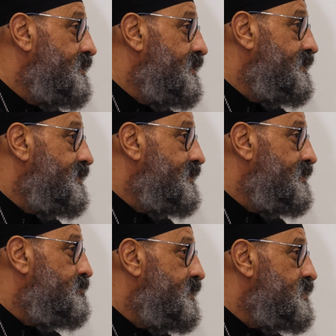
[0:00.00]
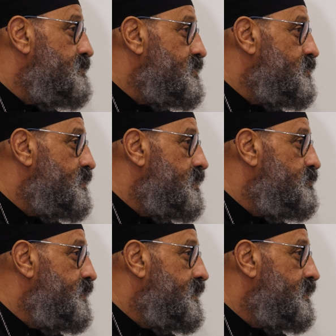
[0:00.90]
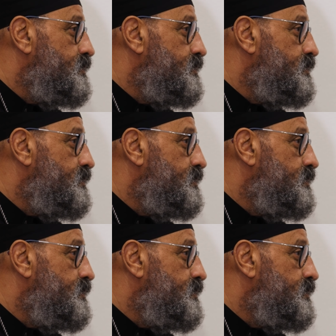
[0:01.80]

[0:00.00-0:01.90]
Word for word: يعني لما يسمع صوت ربنا